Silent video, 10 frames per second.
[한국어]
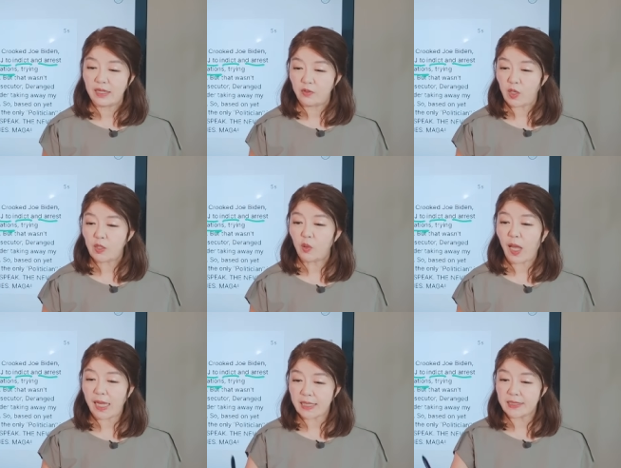죄도
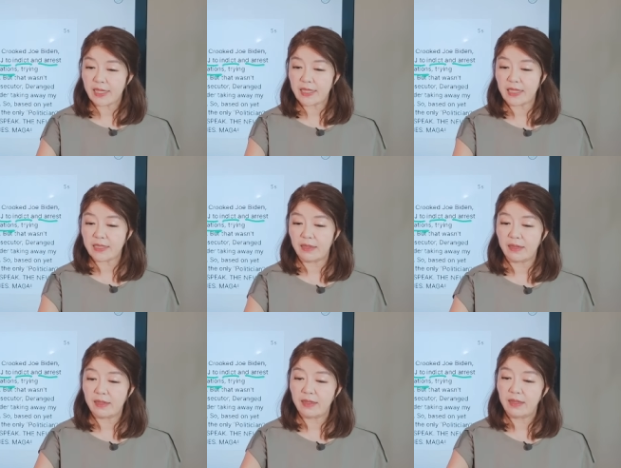아닌 것에
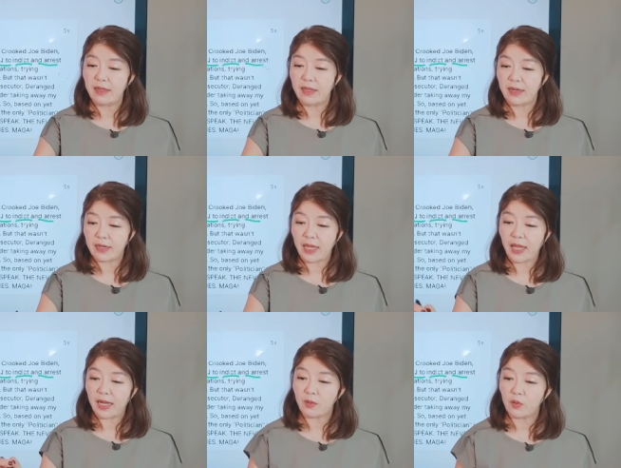대해서 이렇게
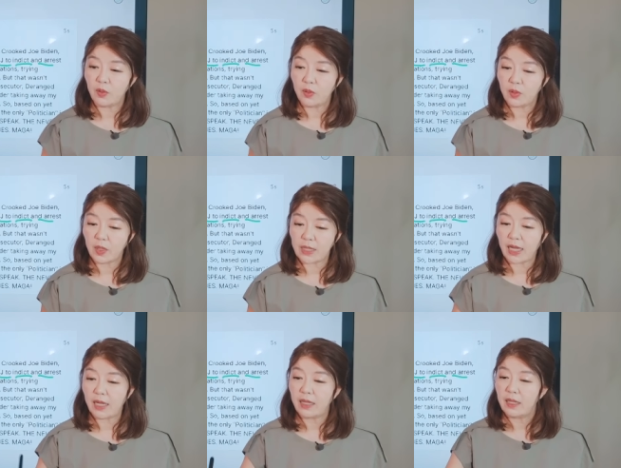하라고
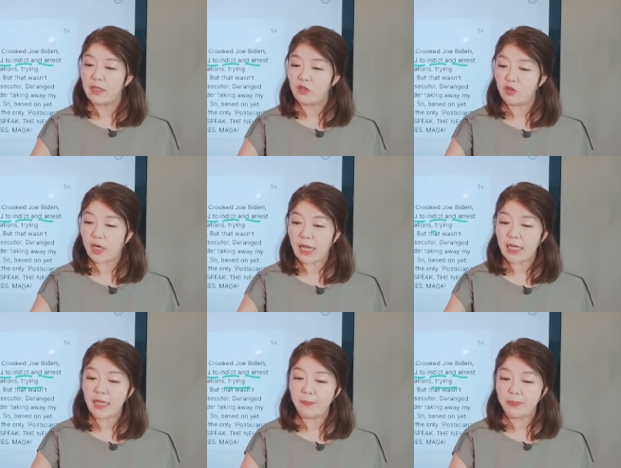냈다.
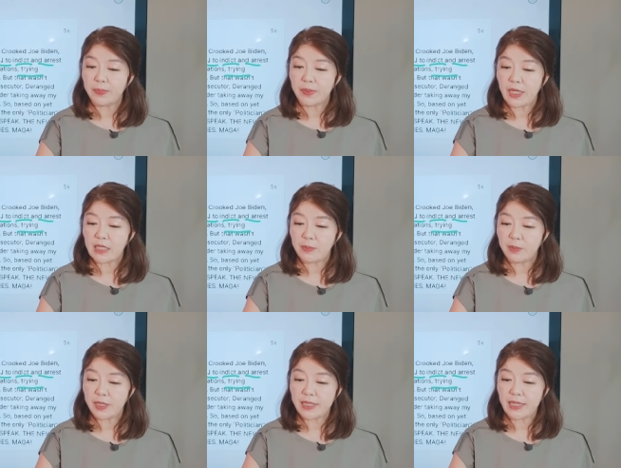Trying
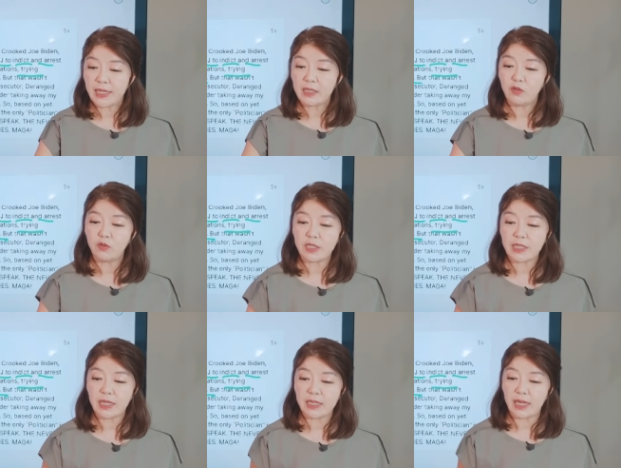desperately to
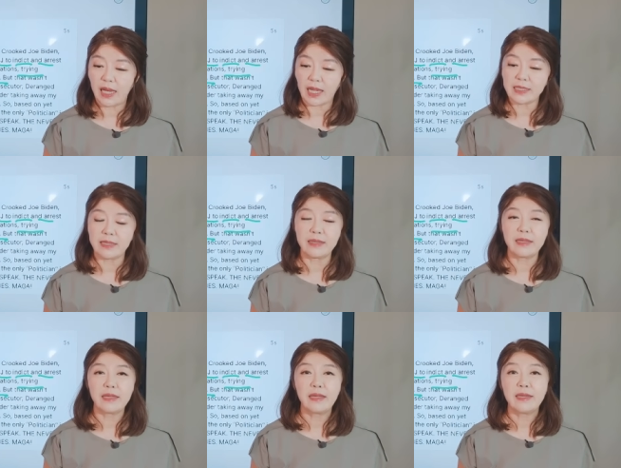steal the election.
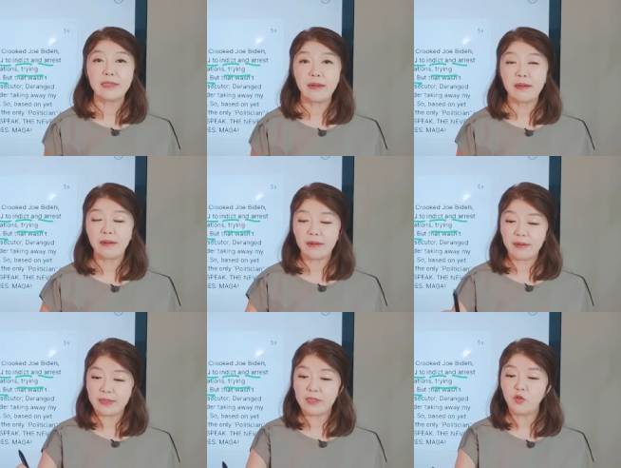
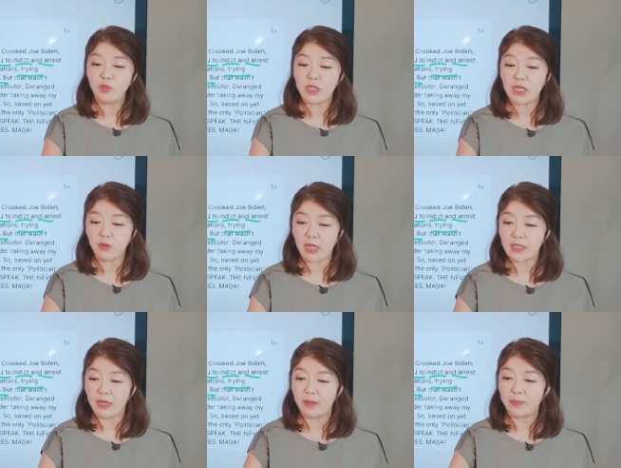선거를 훔치기
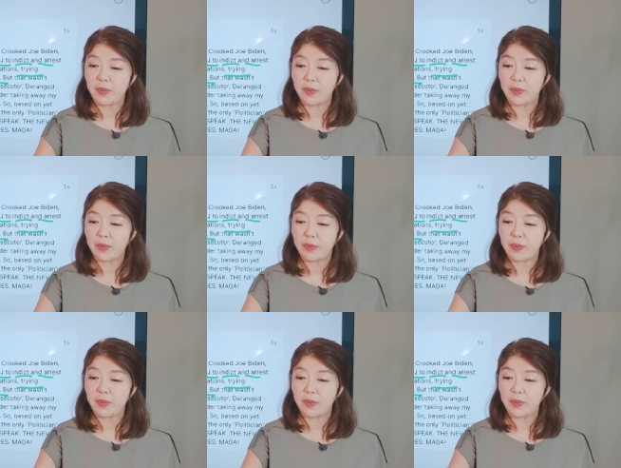위해서